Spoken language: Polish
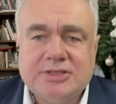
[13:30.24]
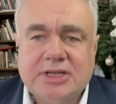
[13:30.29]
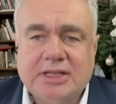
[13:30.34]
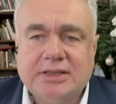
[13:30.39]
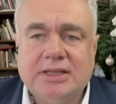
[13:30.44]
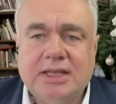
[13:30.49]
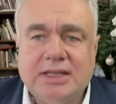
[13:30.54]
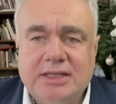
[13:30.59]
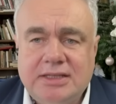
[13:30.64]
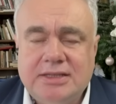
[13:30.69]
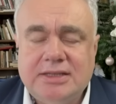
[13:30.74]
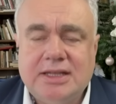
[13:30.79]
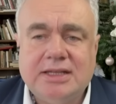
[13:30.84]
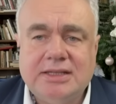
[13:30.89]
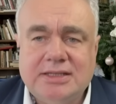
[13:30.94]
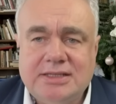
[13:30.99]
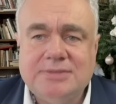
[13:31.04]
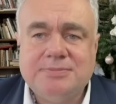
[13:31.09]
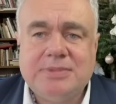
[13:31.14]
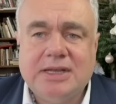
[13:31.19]
żadna inna
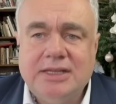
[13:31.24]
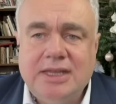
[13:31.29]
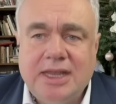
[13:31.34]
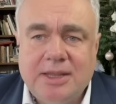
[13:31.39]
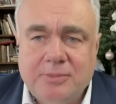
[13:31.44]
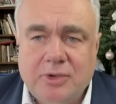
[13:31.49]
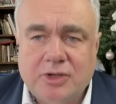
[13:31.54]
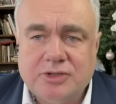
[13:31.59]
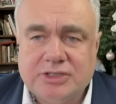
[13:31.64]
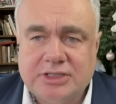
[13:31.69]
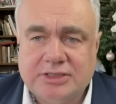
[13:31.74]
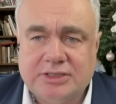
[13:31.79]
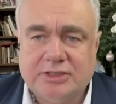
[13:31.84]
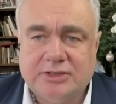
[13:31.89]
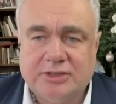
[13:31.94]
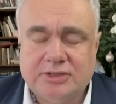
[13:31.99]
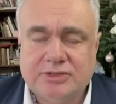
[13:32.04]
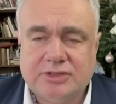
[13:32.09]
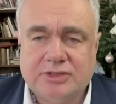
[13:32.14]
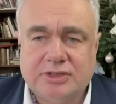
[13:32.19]
izba nie może
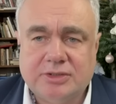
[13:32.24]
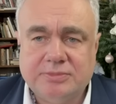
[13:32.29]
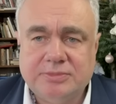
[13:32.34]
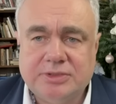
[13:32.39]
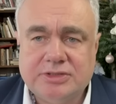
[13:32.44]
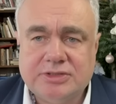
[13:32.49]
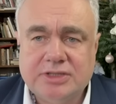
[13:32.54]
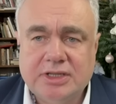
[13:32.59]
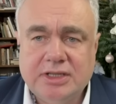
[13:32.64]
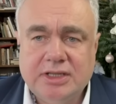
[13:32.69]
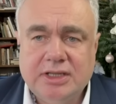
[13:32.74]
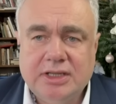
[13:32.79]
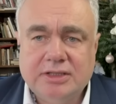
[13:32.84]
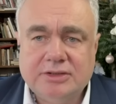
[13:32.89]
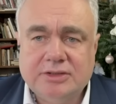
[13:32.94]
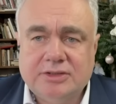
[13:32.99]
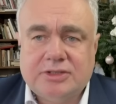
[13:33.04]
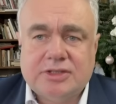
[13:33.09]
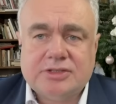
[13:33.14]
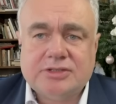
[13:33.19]
tego zrobić.
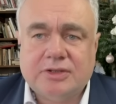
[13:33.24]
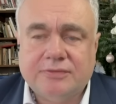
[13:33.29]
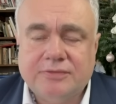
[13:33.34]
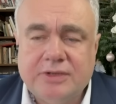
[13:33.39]
No to co,